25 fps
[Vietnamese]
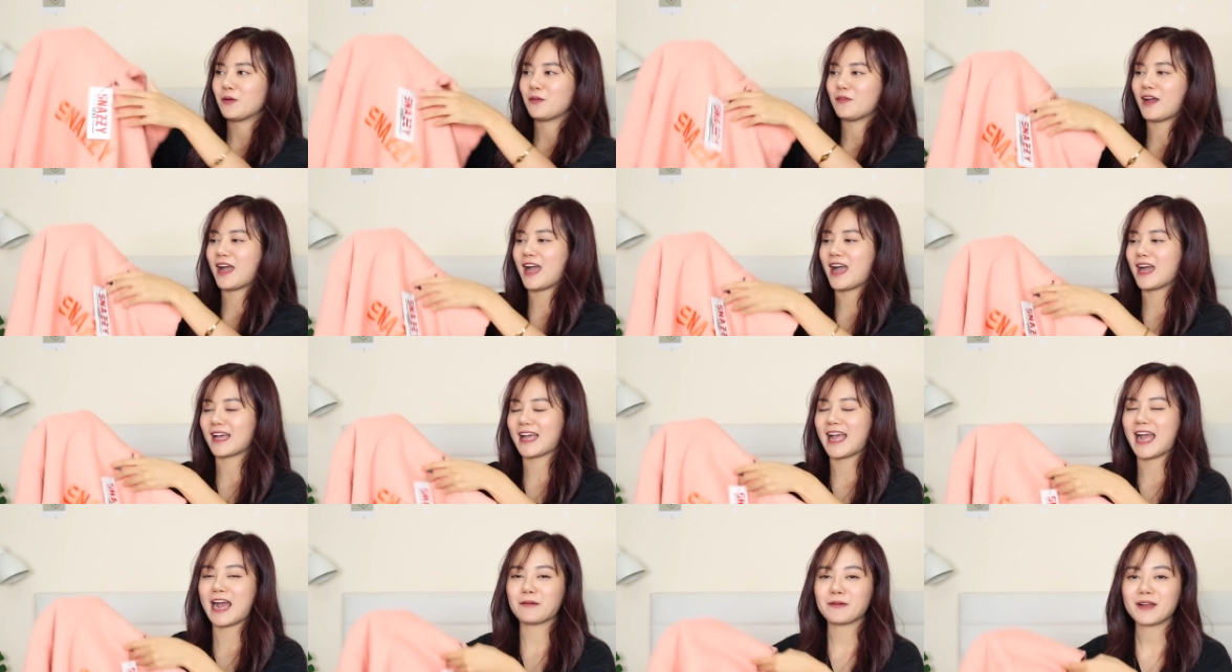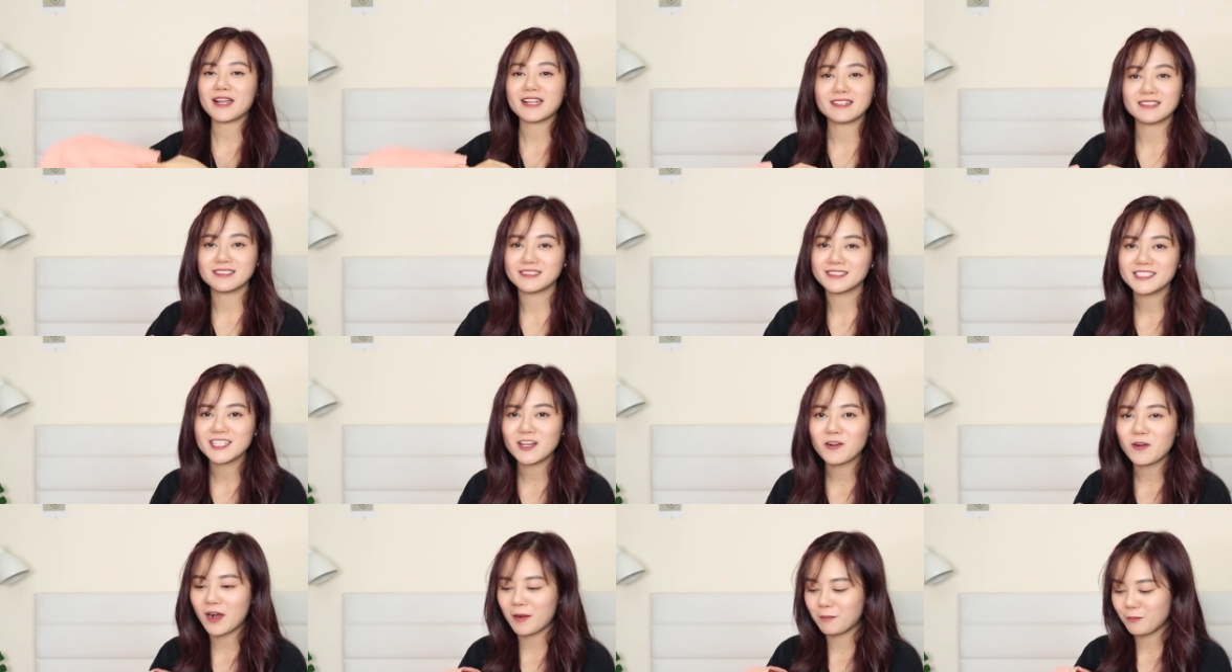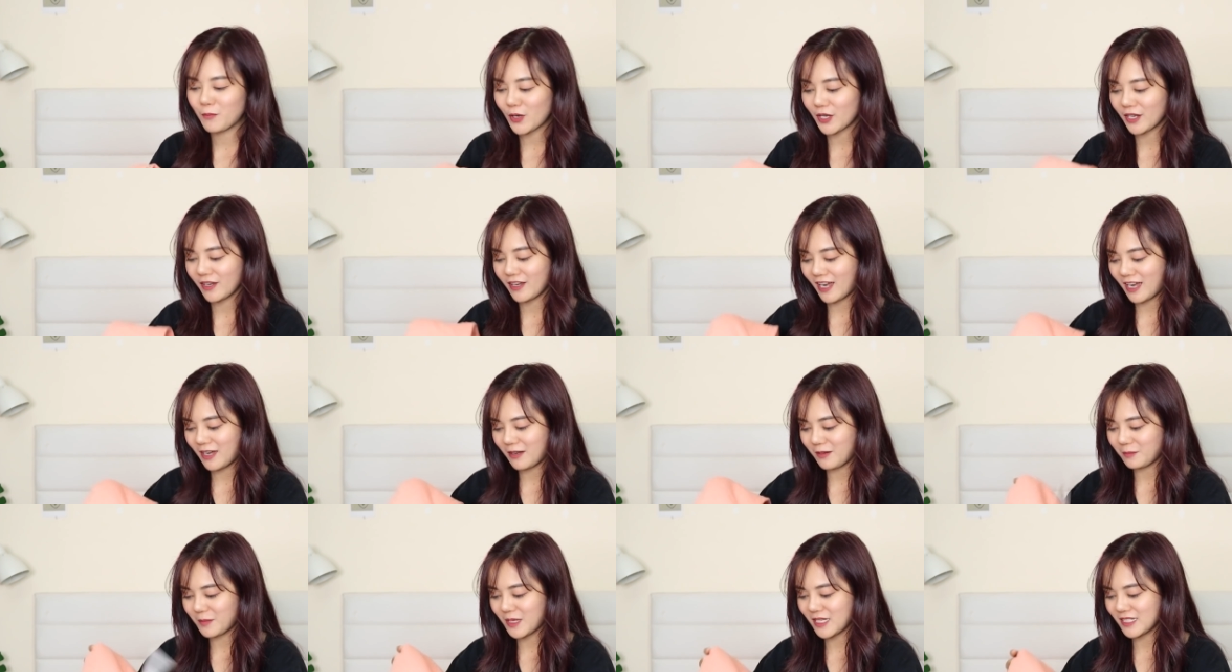và cái áo này thì siêu ấm mọi người
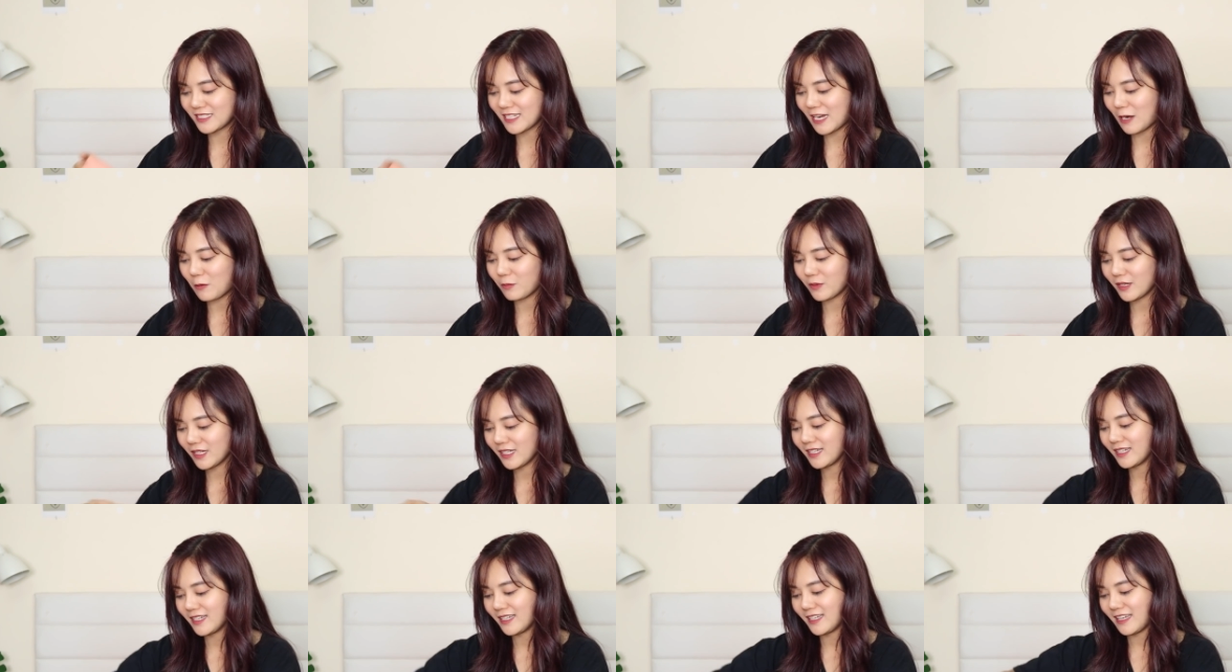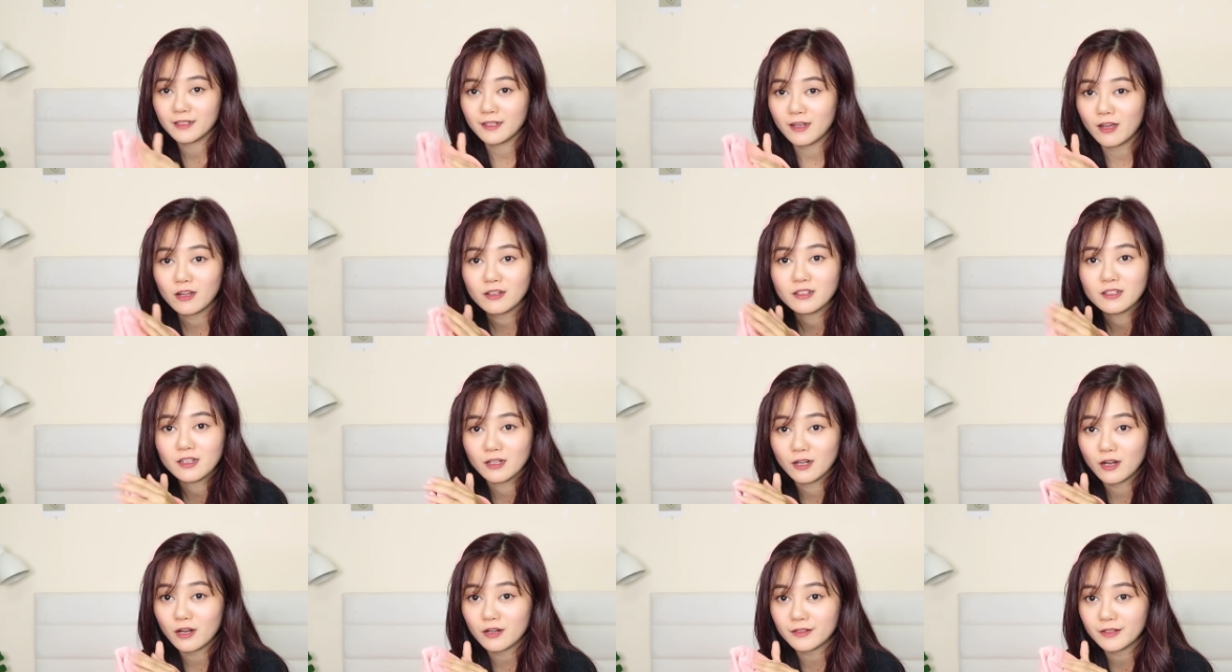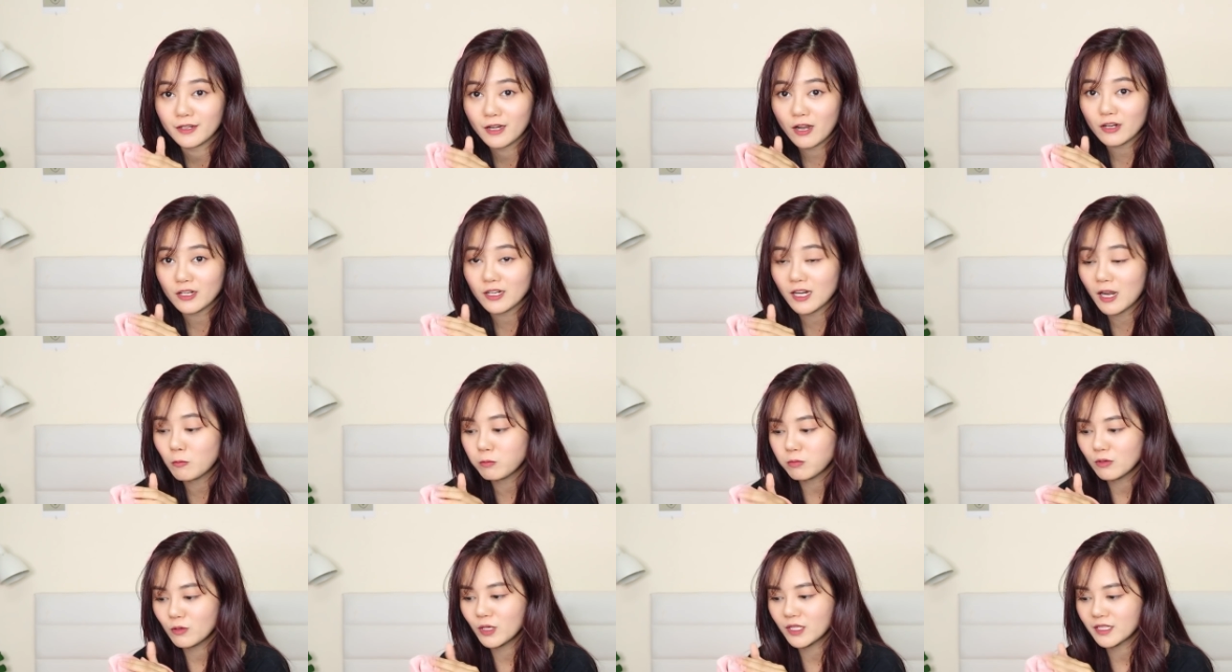ạ bên trong ấy nó còn được lót, lót
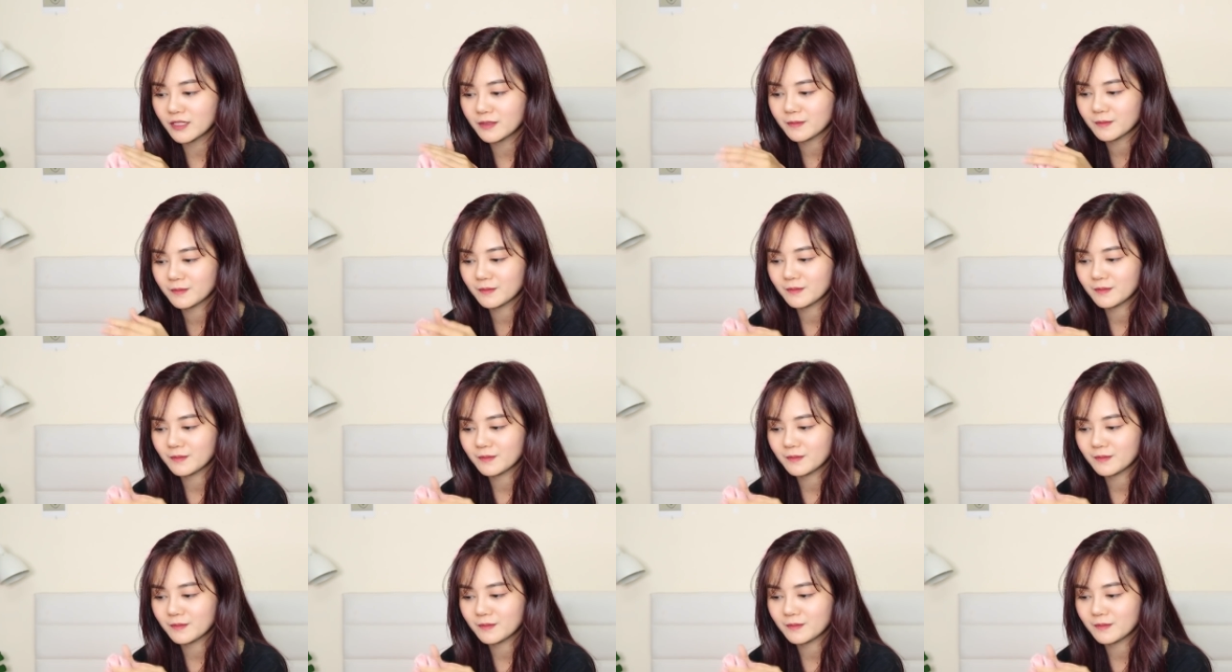lông luôn